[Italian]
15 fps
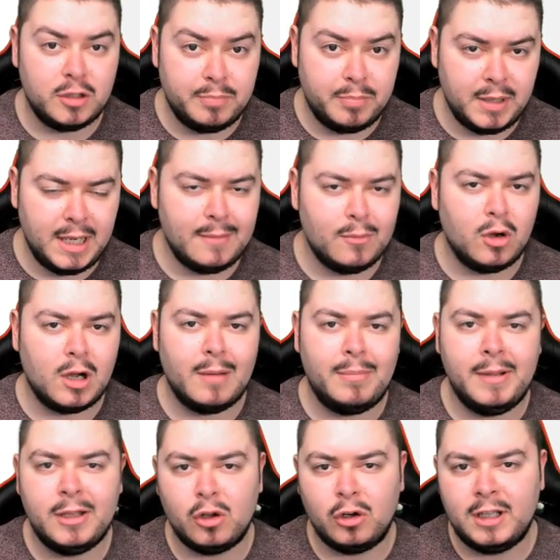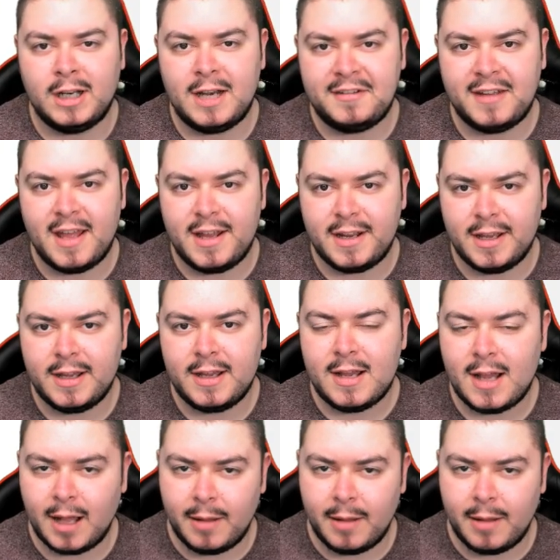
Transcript: il primo capitolo della serie,